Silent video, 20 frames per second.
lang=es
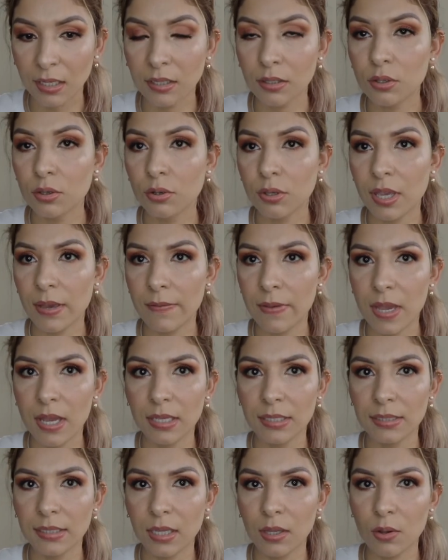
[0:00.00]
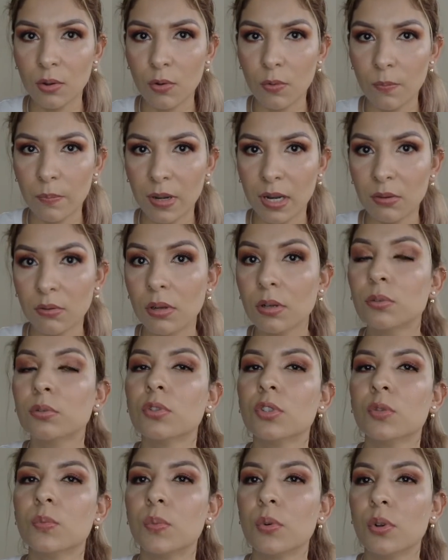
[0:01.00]
Yo ya había estado comprando
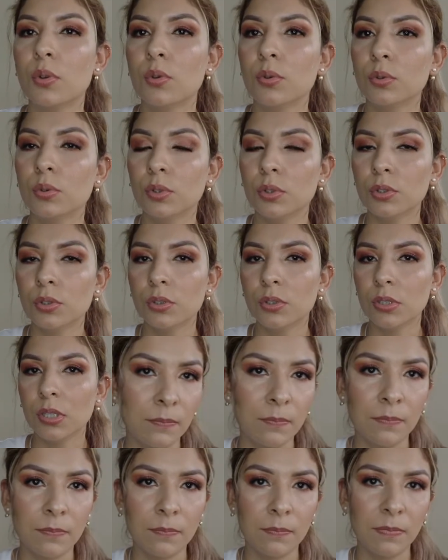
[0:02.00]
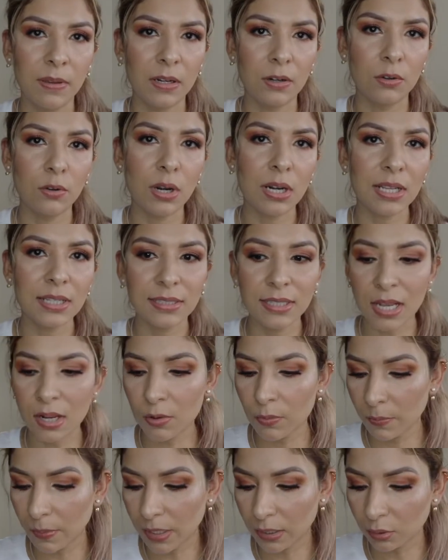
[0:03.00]
algunos productos, pero no alcancé a
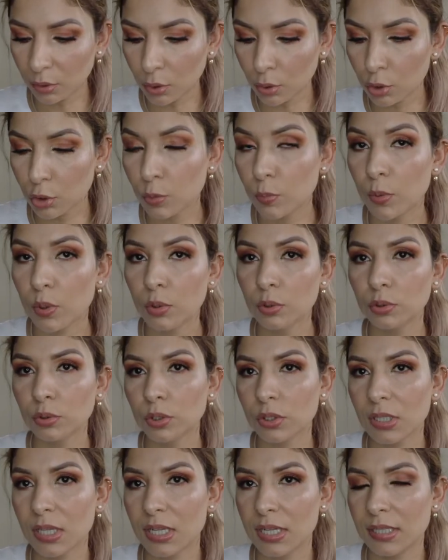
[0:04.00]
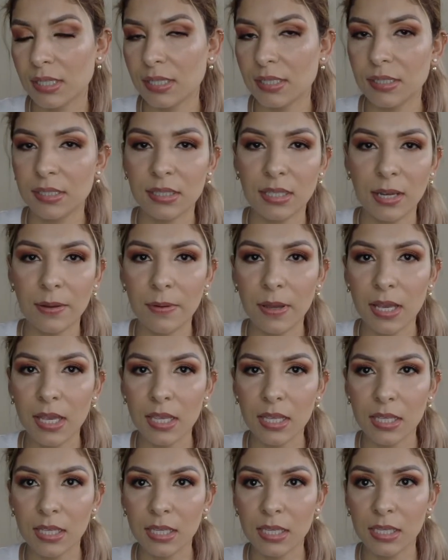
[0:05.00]
comprar todos los productos que necesitaba
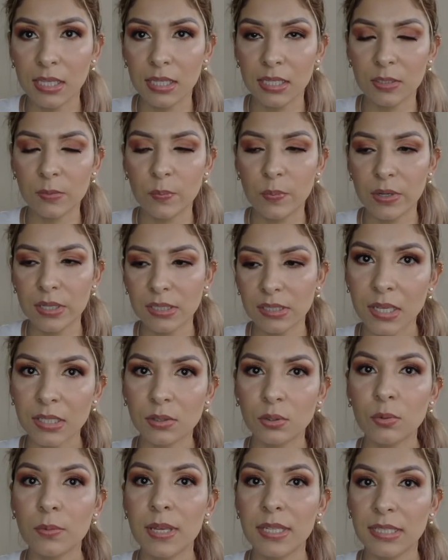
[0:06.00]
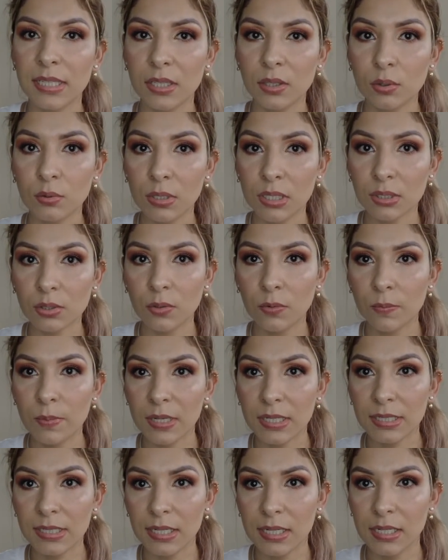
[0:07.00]
y, después estuve haciendo unas
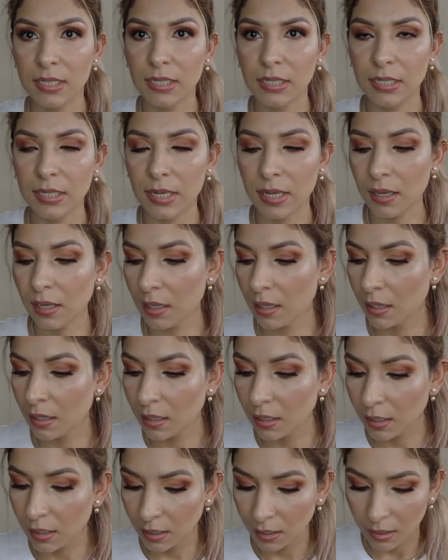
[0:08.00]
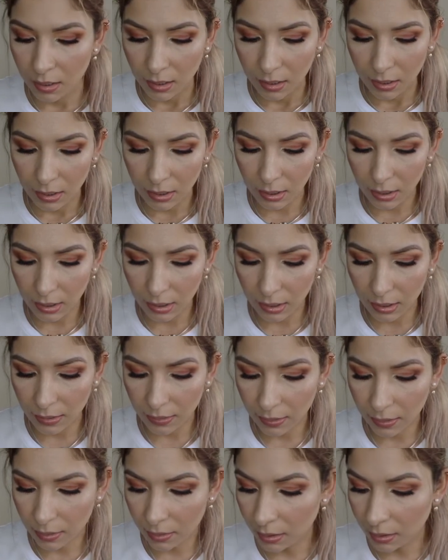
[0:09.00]
compras en línea y